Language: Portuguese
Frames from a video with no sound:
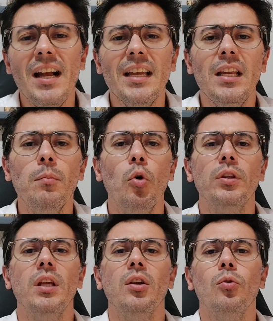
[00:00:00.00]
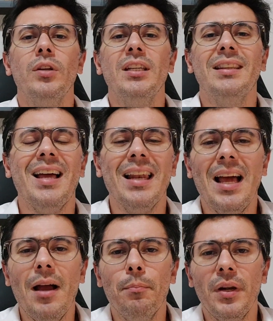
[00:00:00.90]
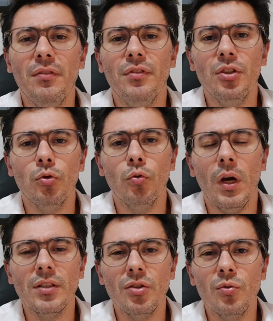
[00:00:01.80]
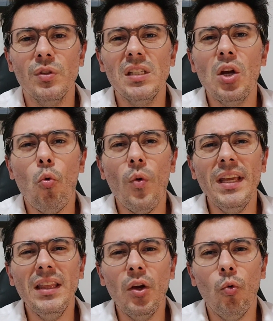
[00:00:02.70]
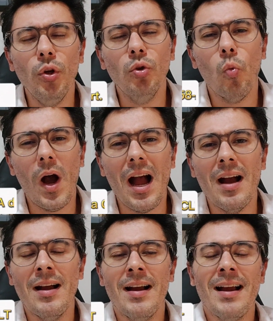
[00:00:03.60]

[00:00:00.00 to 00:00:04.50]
aquele modelo que está lá previsto no artigo 58A